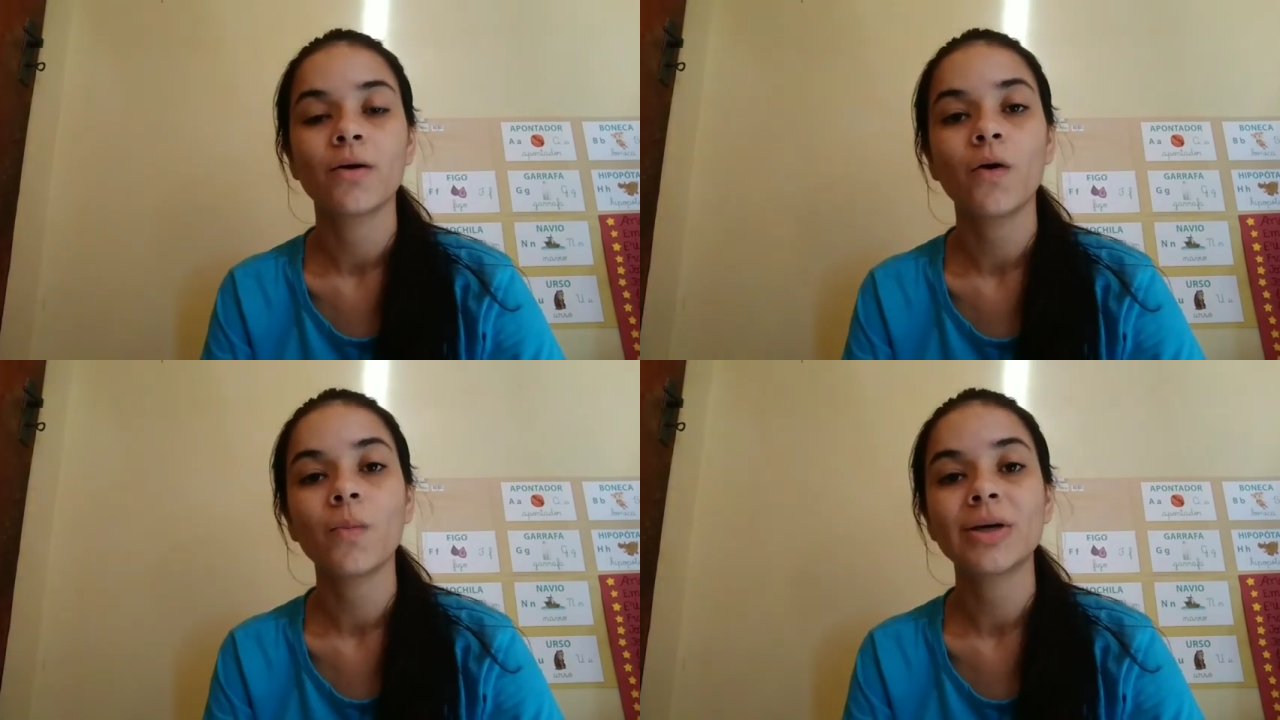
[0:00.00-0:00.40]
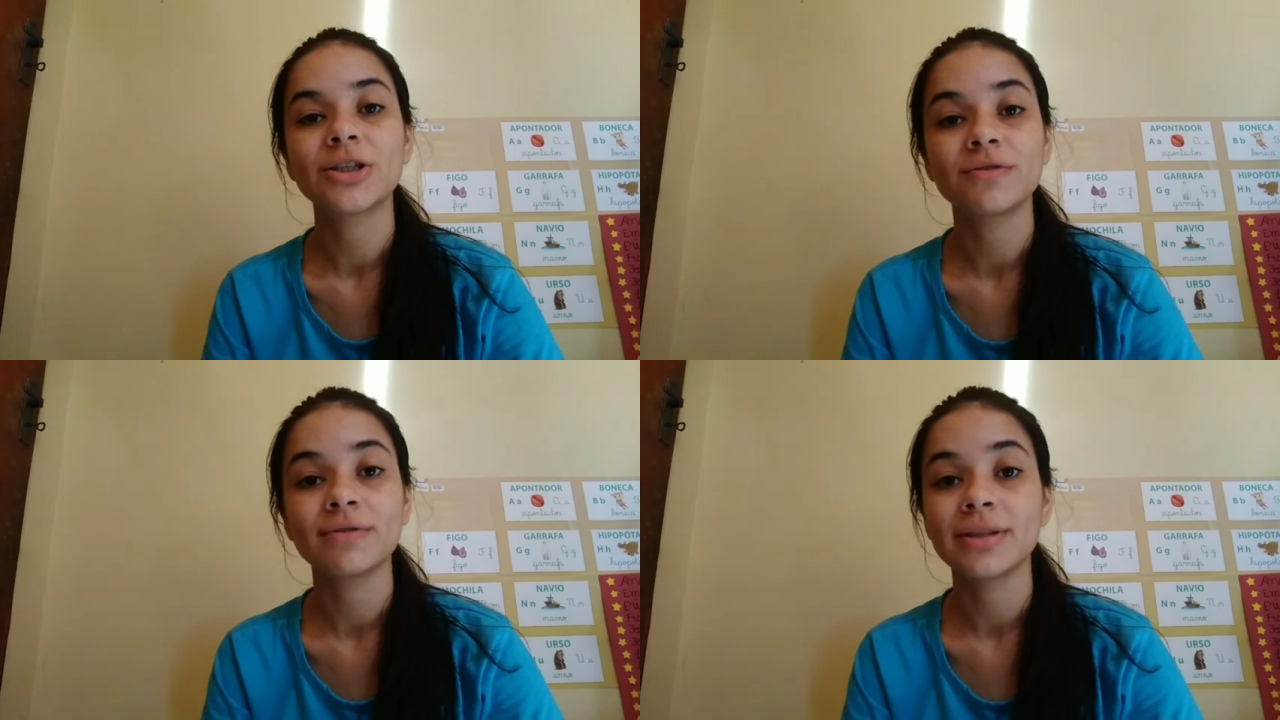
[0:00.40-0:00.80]
Como
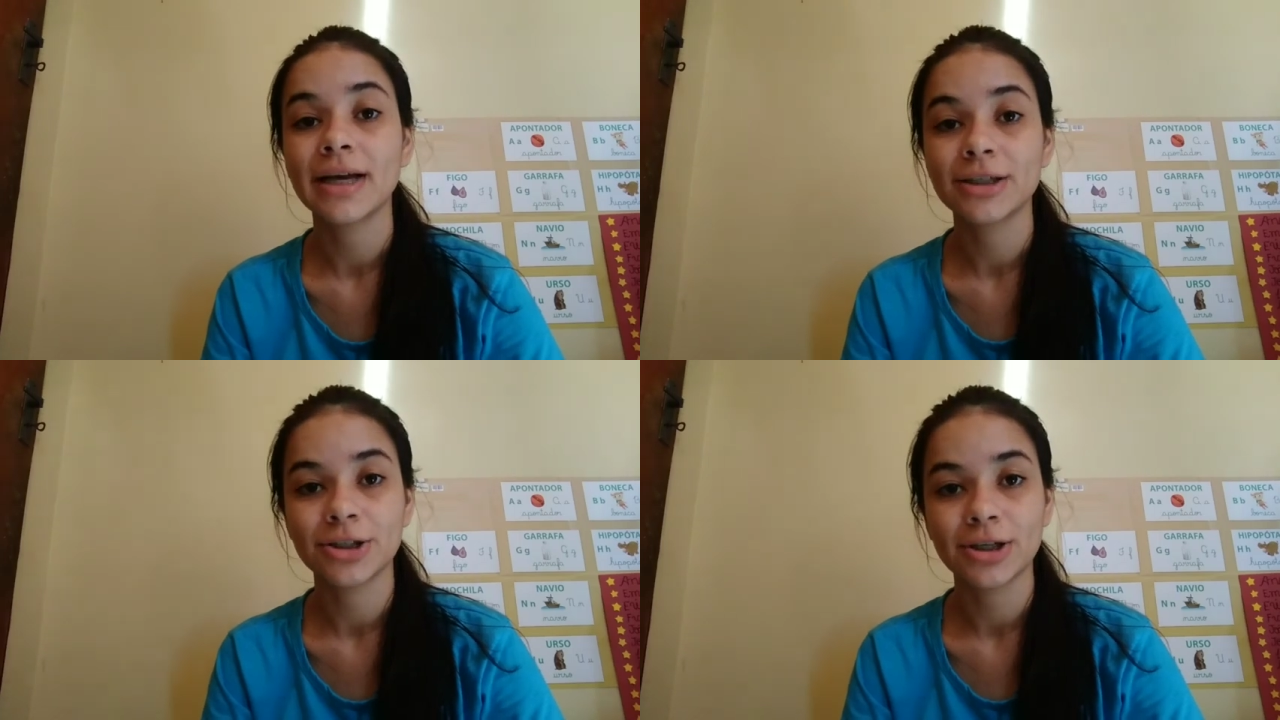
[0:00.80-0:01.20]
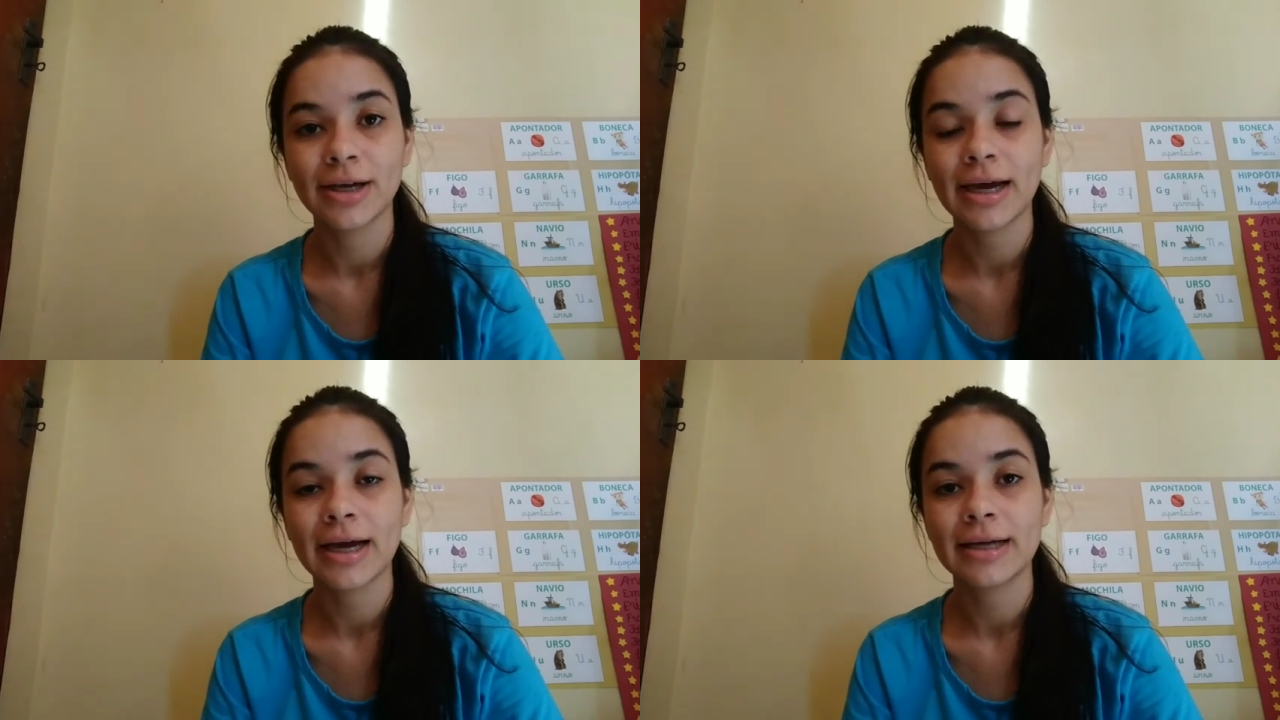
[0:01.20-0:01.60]
atividade de
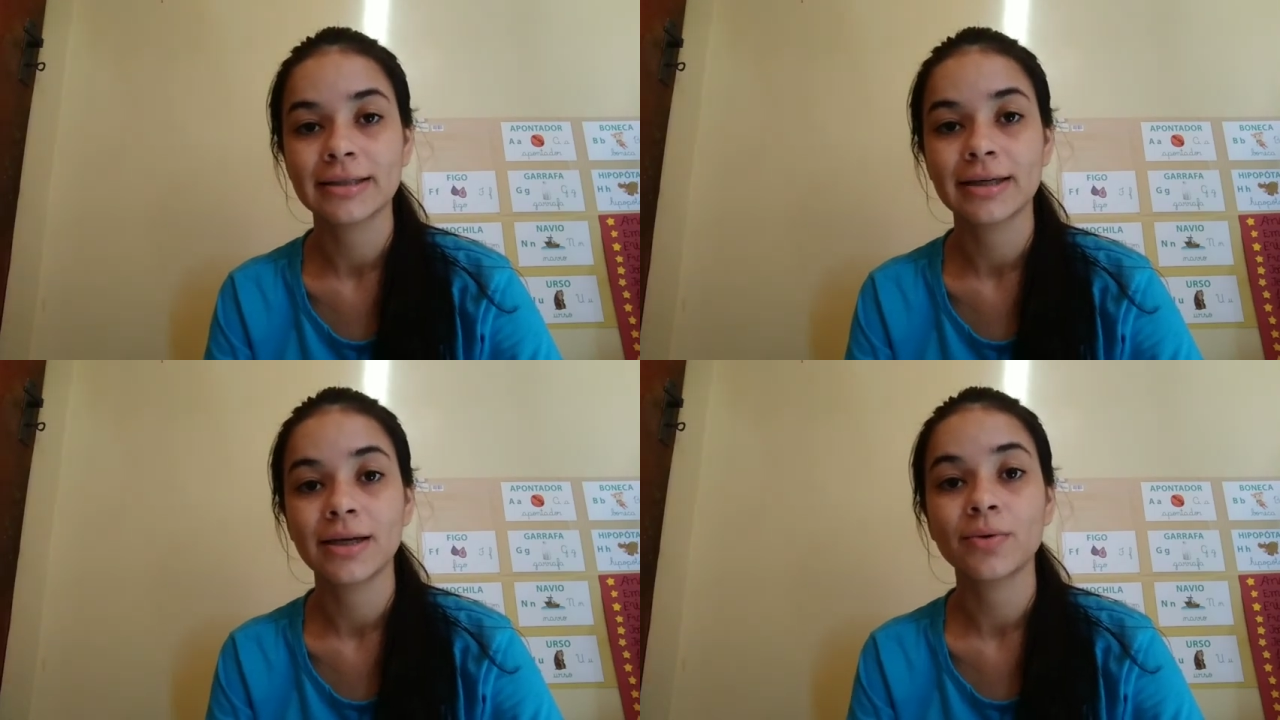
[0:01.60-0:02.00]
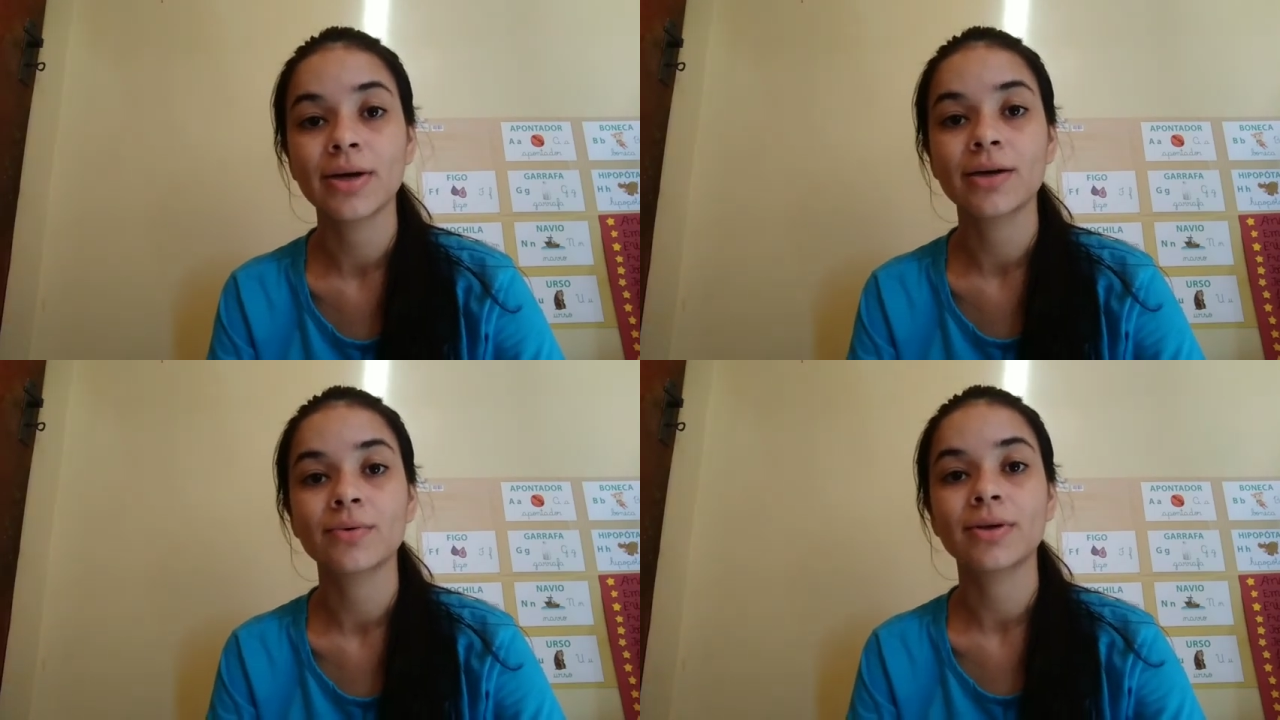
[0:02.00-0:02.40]
casa, eu
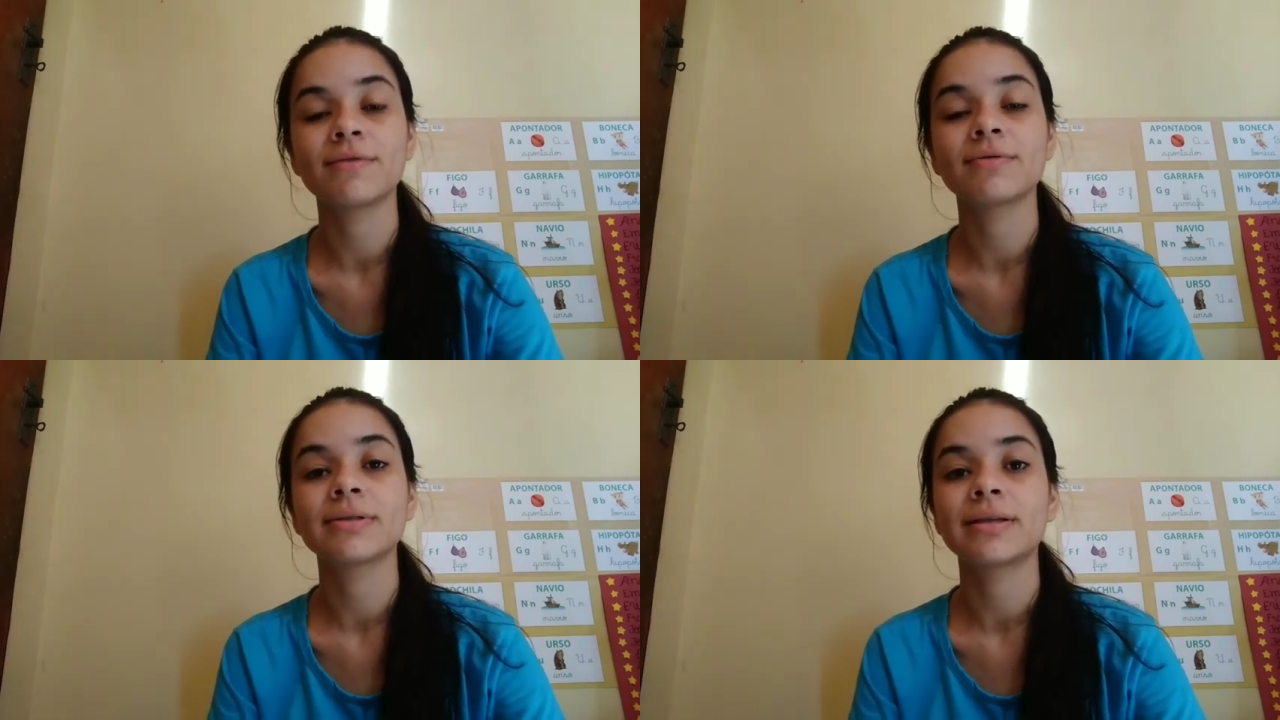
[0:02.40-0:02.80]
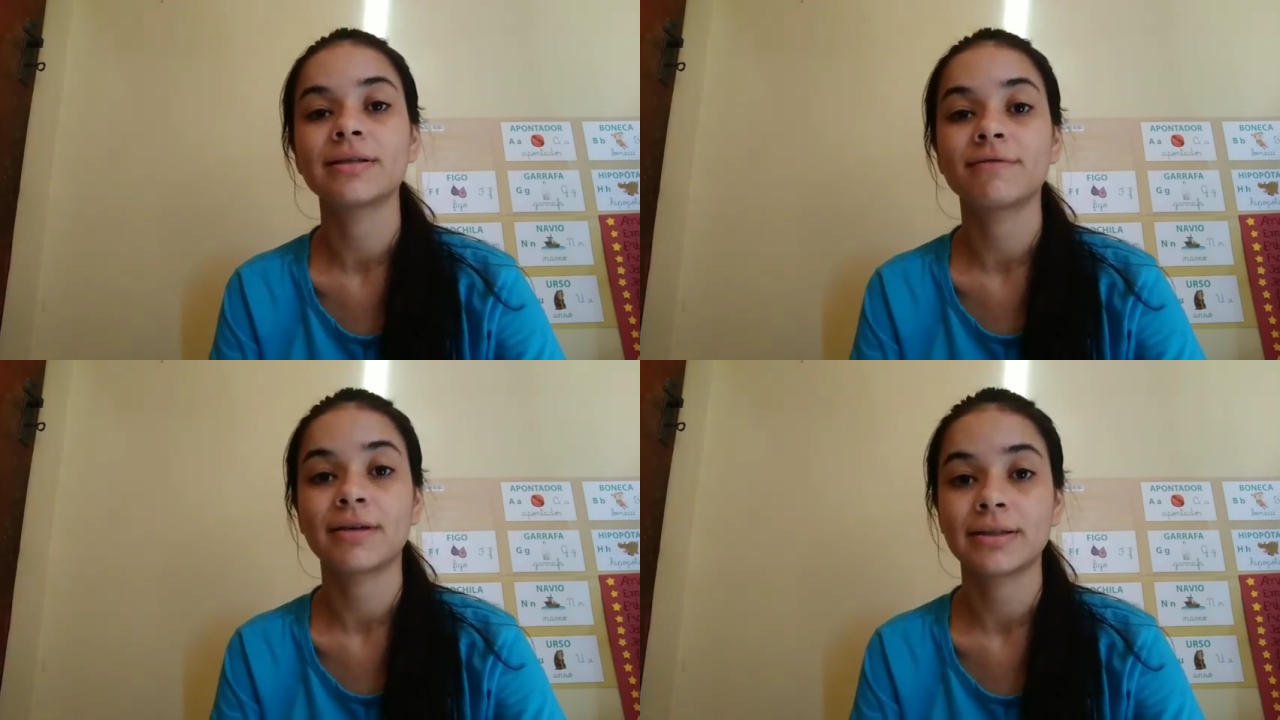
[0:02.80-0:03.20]
quero que
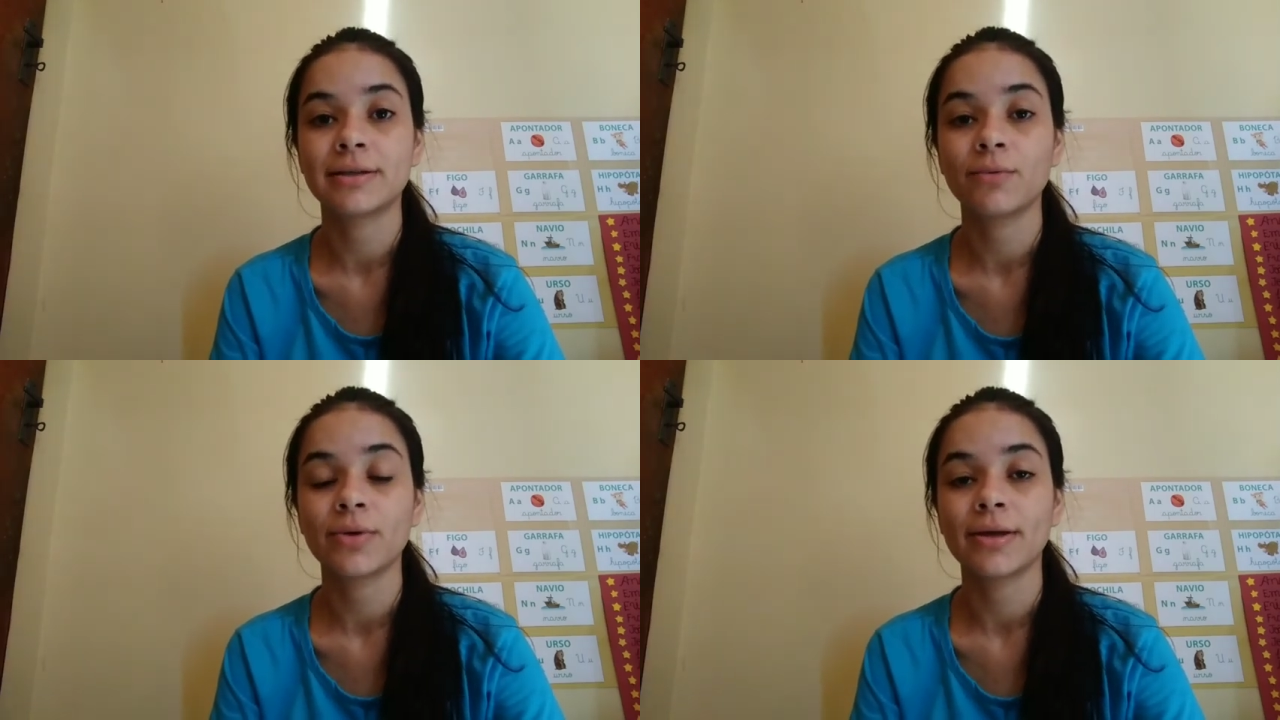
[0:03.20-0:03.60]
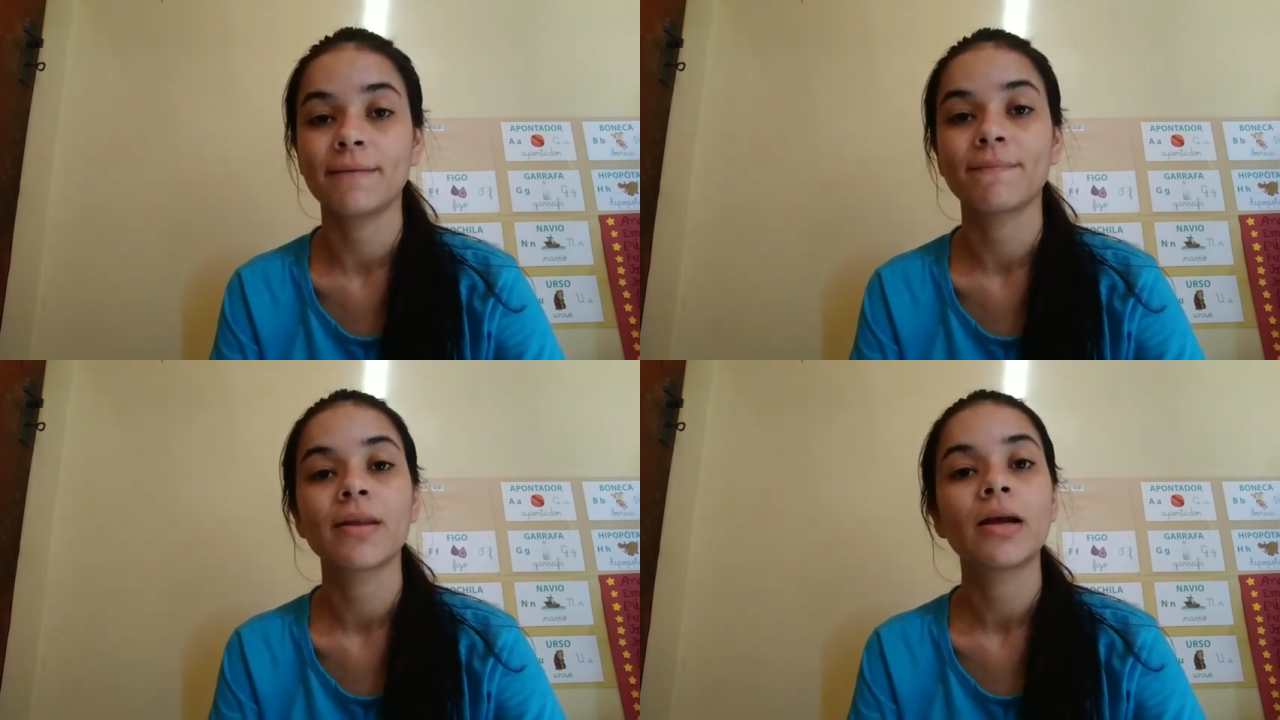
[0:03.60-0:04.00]
vocês façam o quê?